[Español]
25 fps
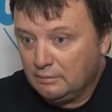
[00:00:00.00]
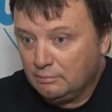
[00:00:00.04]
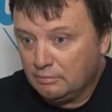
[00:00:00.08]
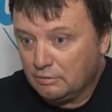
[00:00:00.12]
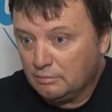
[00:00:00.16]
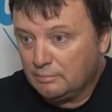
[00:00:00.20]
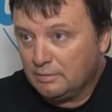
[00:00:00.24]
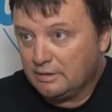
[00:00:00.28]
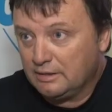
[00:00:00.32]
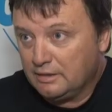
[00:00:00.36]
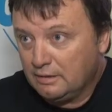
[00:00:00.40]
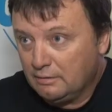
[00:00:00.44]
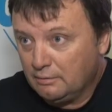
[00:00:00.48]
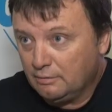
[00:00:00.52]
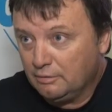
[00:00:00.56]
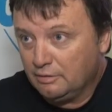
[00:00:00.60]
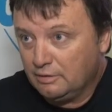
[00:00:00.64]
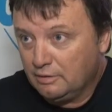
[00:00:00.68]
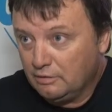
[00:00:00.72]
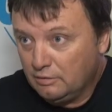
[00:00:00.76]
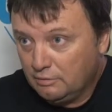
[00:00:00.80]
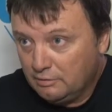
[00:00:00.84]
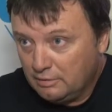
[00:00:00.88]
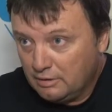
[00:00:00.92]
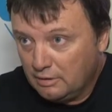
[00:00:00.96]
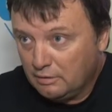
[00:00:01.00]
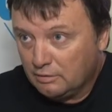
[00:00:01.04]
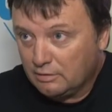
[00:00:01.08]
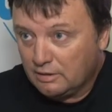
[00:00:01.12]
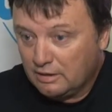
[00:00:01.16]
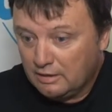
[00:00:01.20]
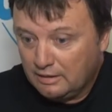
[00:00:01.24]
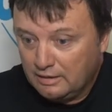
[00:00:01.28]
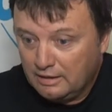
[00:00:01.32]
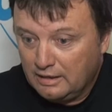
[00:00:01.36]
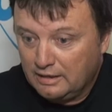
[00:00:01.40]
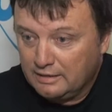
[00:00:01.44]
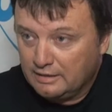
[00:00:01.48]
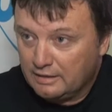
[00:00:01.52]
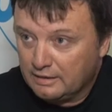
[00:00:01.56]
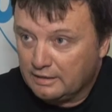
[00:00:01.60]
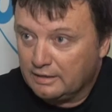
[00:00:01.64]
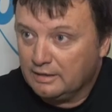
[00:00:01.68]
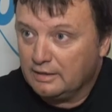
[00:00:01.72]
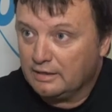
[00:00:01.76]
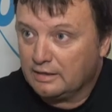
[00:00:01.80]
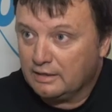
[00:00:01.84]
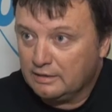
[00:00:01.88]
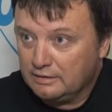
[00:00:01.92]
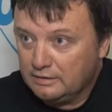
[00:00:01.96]
bueno, Matías Bodinovi, el local de Arias,
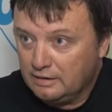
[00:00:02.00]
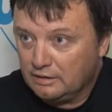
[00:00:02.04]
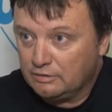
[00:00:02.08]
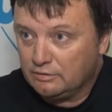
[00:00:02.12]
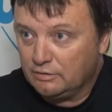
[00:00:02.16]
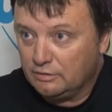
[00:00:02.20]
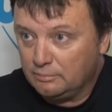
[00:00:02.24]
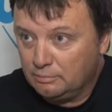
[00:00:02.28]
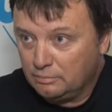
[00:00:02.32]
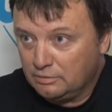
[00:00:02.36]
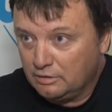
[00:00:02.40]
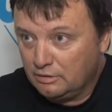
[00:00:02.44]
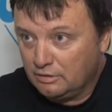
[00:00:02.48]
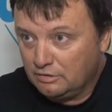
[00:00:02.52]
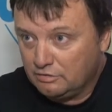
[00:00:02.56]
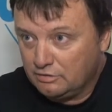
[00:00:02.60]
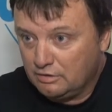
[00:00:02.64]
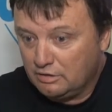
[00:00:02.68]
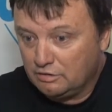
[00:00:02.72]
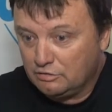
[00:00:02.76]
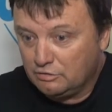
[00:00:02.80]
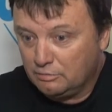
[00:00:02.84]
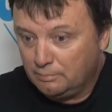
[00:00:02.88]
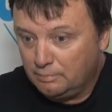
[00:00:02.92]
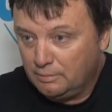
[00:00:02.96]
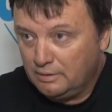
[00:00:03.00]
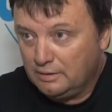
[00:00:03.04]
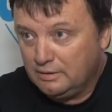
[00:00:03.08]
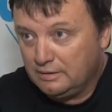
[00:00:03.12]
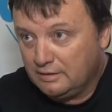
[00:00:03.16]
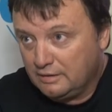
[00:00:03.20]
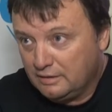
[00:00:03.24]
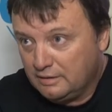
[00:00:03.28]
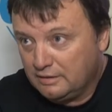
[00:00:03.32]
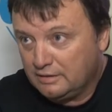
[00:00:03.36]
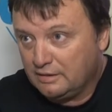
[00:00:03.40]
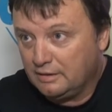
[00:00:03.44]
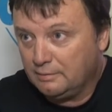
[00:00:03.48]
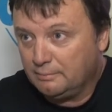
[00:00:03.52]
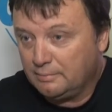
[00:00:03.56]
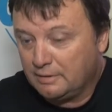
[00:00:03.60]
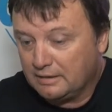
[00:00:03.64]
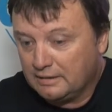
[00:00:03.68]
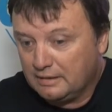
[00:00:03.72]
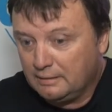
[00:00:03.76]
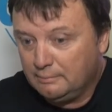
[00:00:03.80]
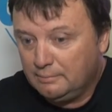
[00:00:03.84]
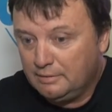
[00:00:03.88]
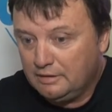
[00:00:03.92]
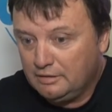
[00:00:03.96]
que era candidato a diputado nacional suplente de este
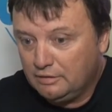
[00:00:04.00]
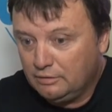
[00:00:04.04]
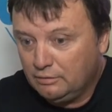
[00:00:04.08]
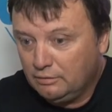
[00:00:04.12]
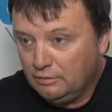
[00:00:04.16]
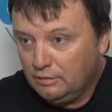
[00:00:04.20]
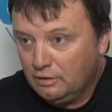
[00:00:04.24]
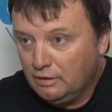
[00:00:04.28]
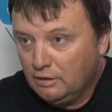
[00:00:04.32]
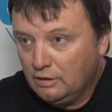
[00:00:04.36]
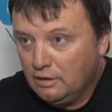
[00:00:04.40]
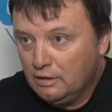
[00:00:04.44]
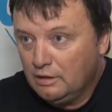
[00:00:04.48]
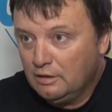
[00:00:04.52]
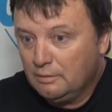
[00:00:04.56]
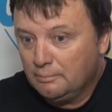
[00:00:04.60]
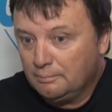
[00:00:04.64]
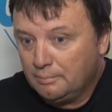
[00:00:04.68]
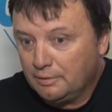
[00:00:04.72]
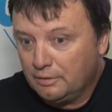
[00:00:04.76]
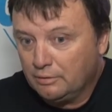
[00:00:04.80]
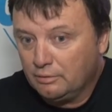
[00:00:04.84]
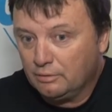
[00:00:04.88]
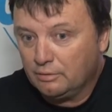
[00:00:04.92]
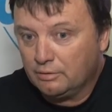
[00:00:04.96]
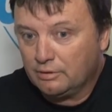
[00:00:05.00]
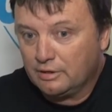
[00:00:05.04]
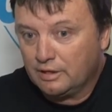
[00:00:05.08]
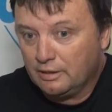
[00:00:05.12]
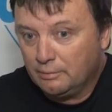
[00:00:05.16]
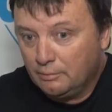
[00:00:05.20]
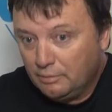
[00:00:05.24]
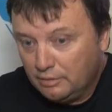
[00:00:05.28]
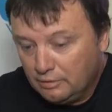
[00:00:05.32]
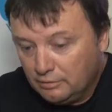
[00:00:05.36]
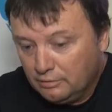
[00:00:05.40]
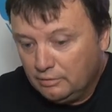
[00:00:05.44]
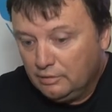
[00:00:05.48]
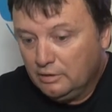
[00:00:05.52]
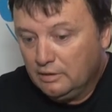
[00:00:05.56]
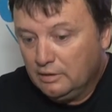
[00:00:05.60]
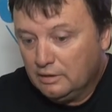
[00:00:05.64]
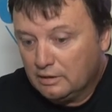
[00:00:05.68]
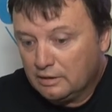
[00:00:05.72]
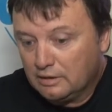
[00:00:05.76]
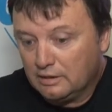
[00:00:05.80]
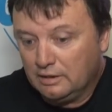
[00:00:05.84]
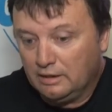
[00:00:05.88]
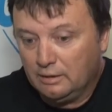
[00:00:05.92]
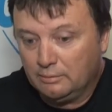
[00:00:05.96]
departamento, pero que bueno,
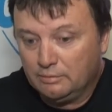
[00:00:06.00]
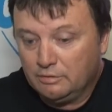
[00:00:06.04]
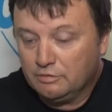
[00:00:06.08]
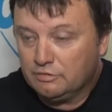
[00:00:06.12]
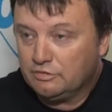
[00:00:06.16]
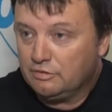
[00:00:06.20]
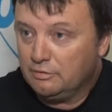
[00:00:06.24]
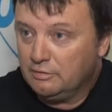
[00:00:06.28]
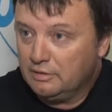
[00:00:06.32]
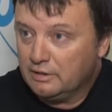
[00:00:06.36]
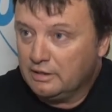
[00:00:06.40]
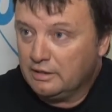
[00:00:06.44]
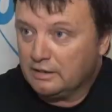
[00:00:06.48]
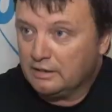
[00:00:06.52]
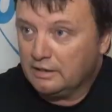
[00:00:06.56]
que la Unión Cívica